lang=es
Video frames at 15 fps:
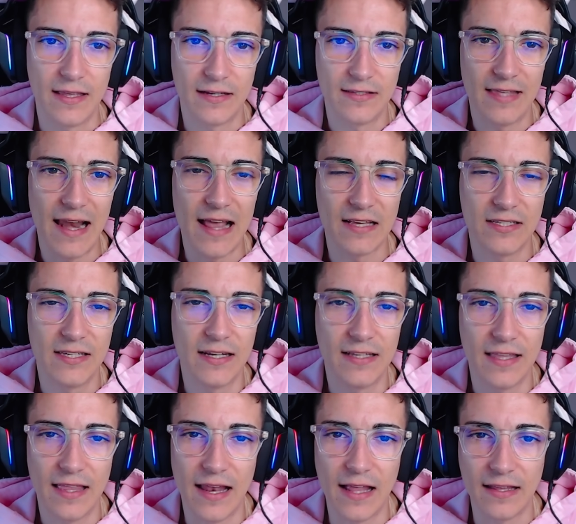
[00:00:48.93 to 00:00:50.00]
desde las
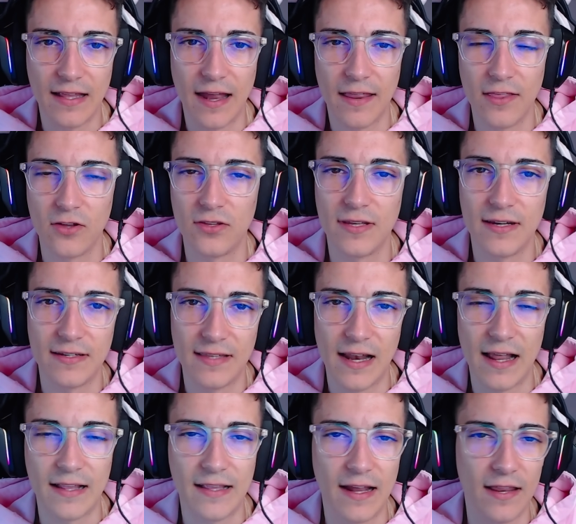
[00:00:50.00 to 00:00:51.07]
7 de la tarde o 3
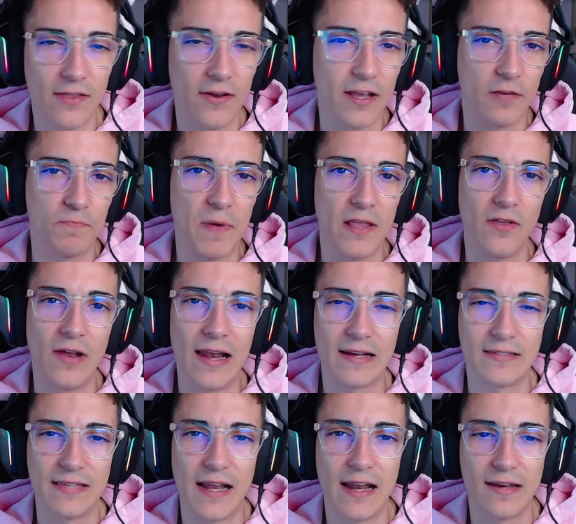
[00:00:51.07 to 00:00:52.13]
de la tarde hora española
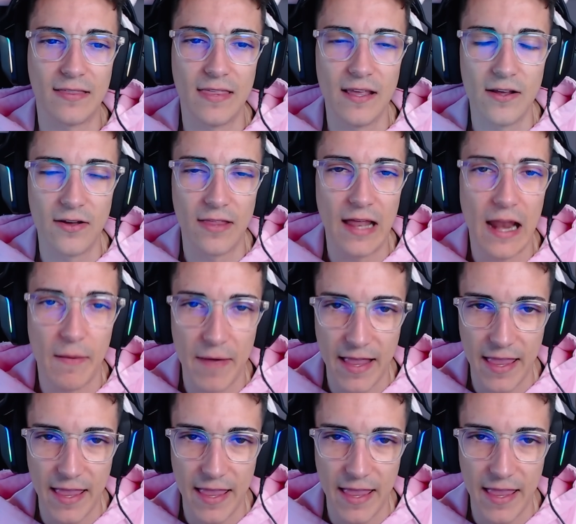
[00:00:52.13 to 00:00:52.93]
hasta las 5 de la